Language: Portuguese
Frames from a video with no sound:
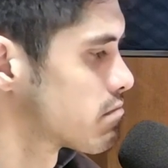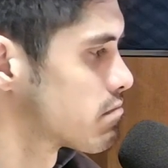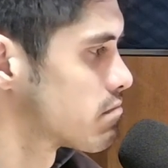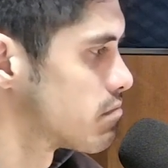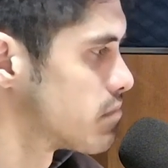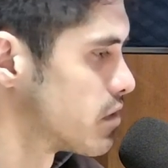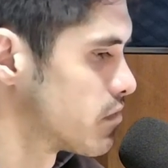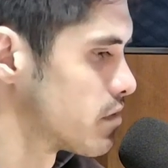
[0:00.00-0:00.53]

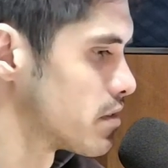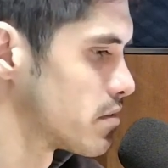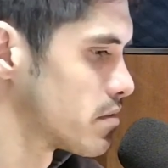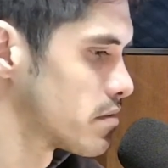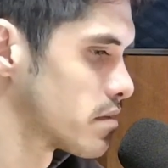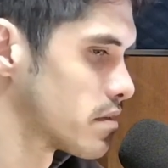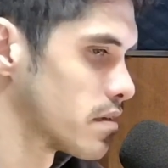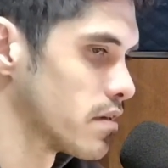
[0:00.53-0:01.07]

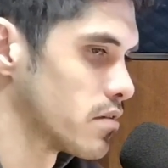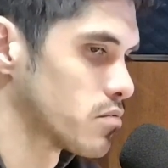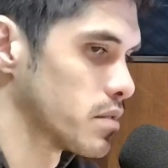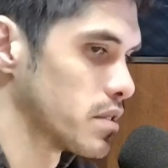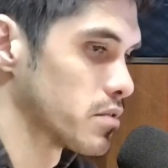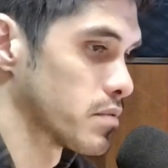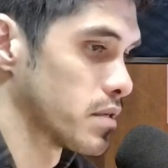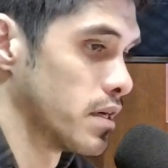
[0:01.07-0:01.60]
Perfeito, é isso
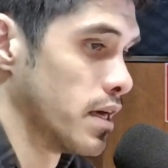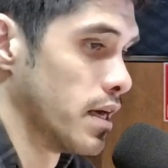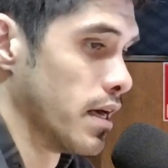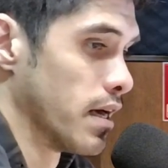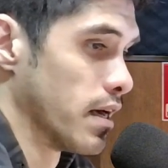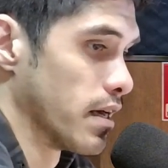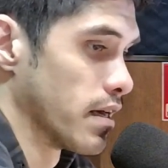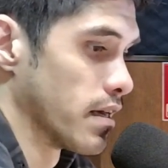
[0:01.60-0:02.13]
mesmo.
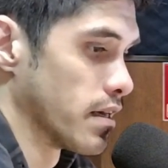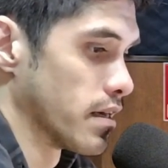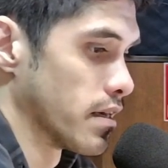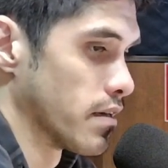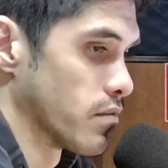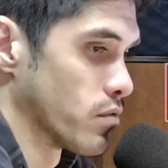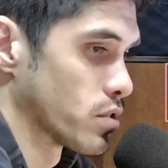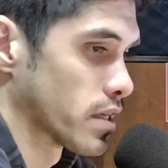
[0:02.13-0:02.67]

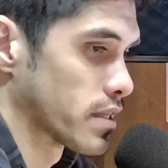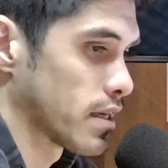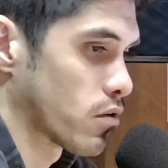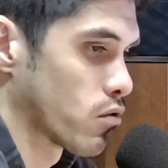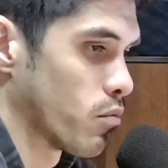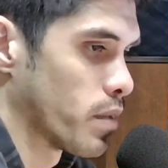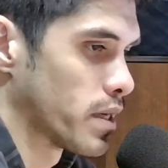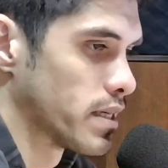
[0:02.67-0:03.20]
É, você que está
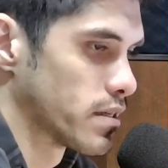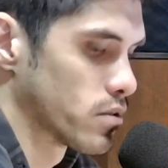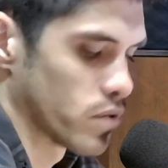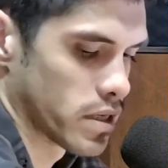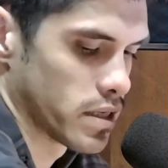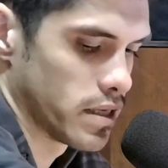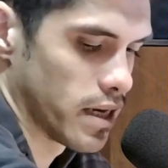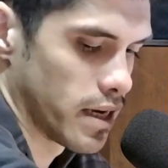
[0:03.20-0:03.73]
acompanhando
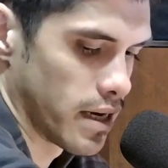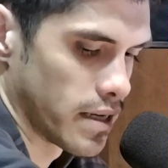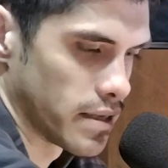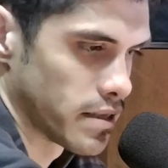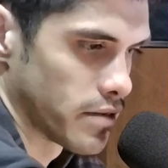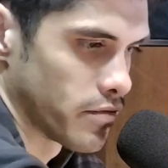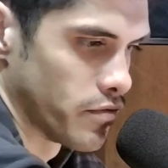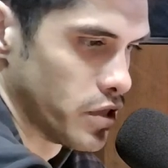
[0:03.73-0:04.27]
aqui a, a
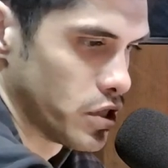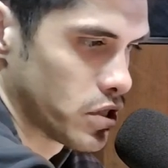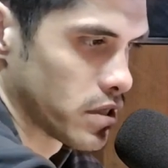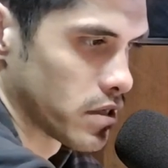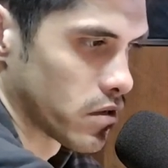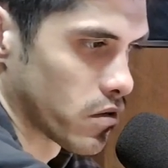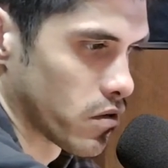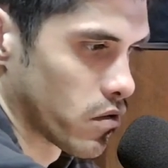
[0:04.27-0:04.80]

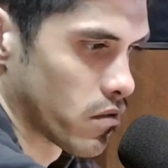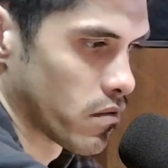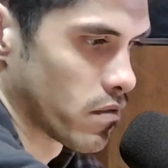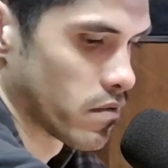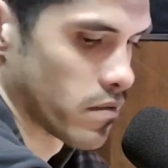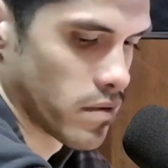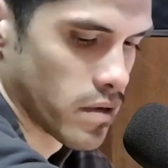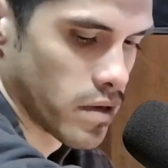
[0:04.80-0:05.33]
entrevista
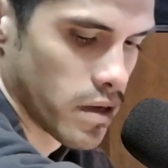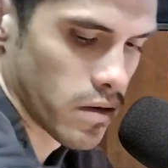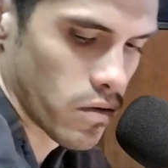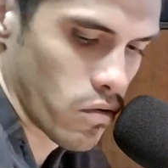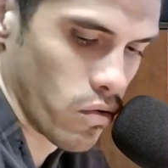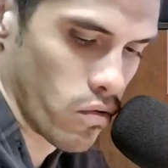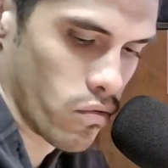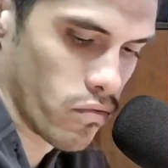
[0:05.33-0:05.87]

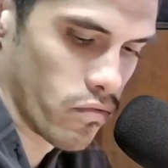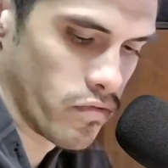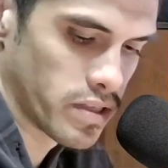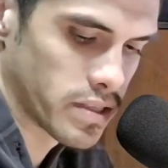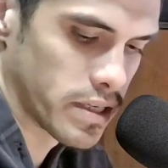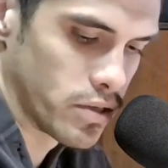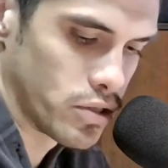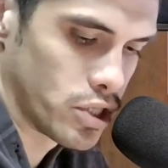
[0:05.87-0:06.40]
com
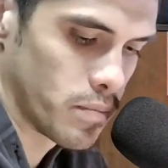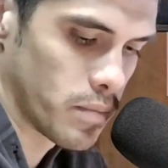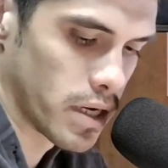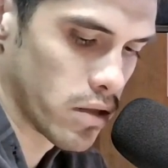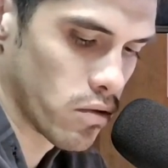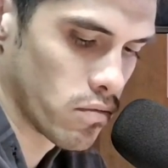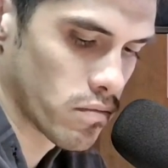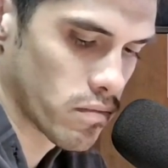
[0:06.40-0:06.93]
Vicente
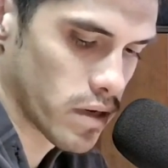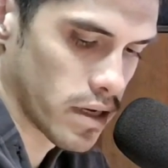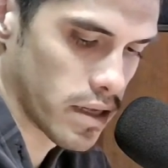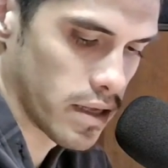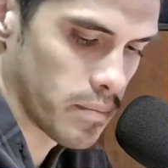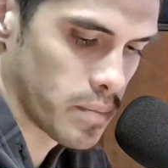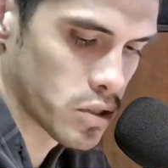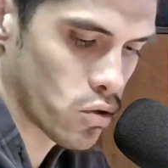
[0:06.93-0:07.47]
Melo, que
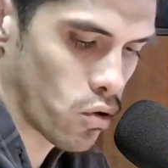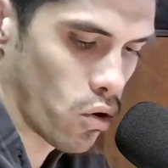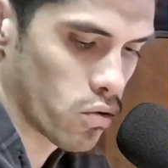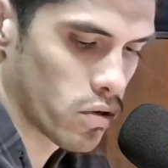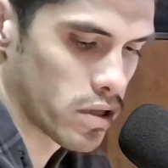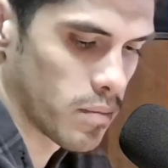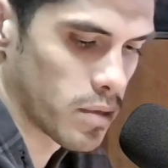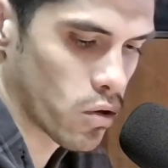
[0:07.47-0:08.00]
é
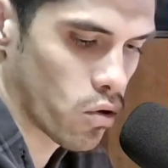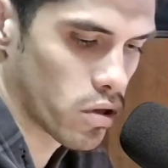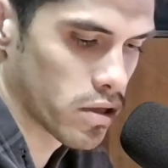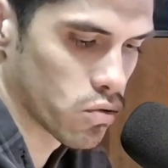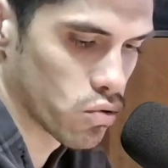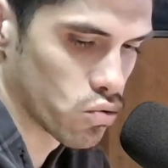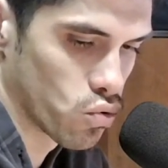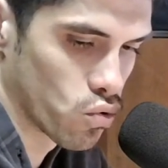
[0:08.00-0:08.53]
psicólogo e também tá
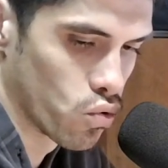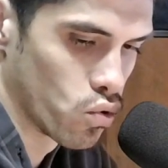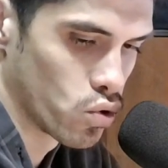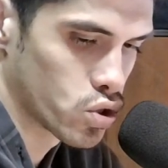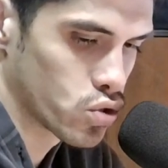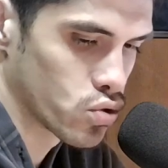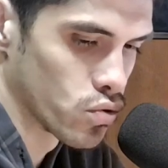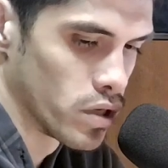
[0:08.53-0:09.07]
coordenador do
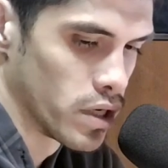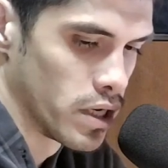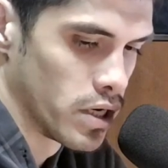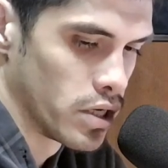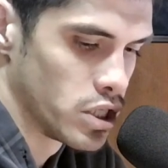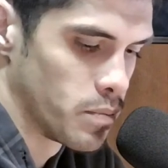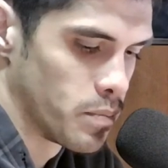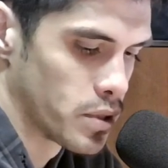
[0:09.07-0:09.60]
curso
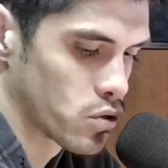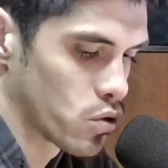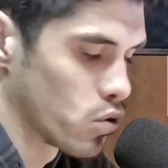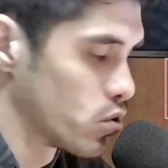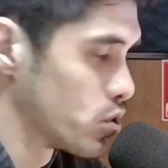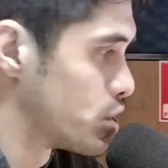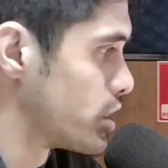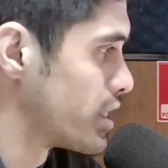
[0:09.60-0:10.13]
de
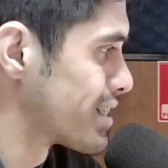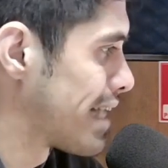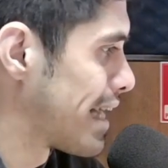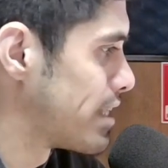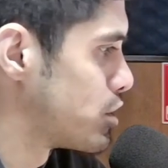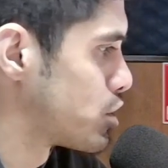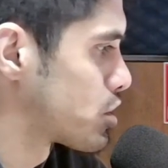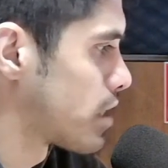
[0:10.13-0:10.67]
psicologia da
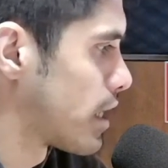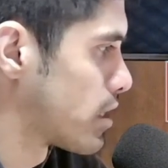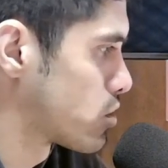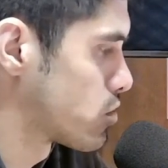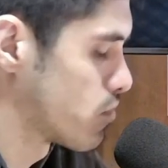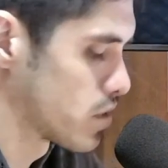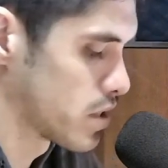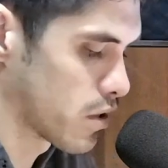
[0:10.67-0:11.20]

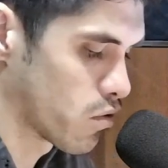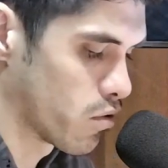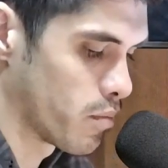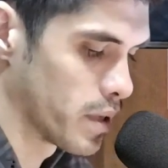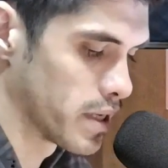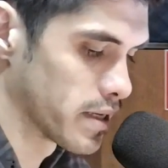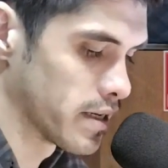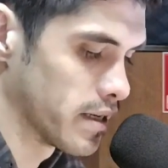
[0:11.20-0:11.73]
Estácio. Você
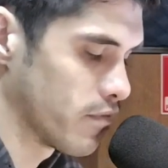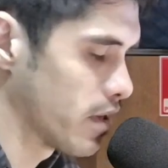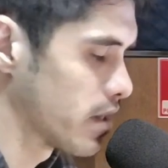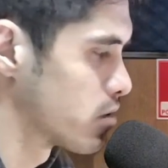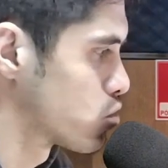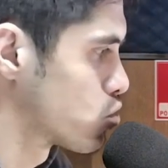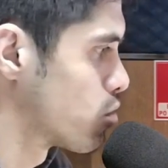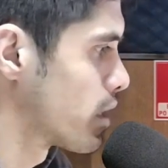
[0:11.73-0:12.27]
acompanha aqui ele
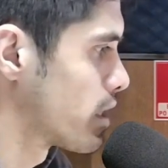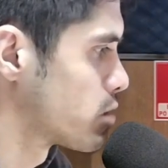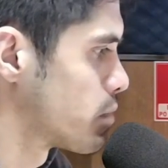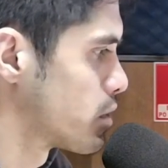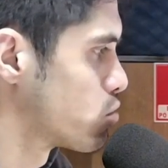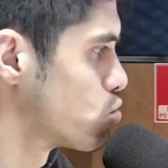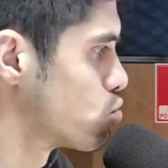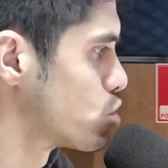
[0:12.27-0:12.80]
falando sobre a
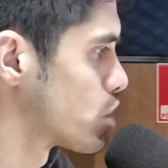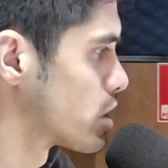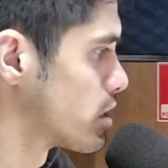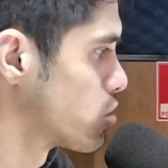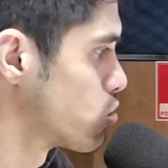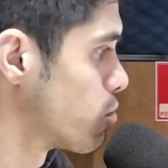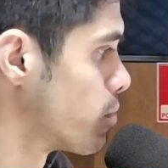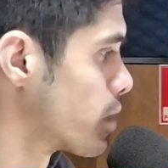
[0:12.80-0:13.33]
respeito do
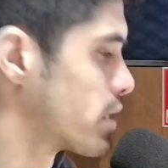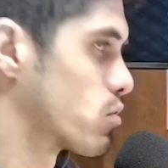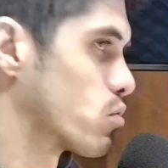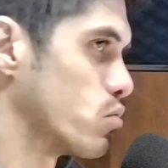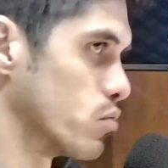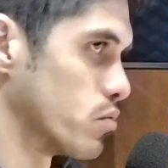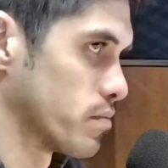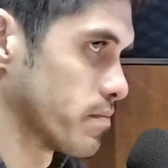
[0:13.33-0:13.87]
Janeiro Branco.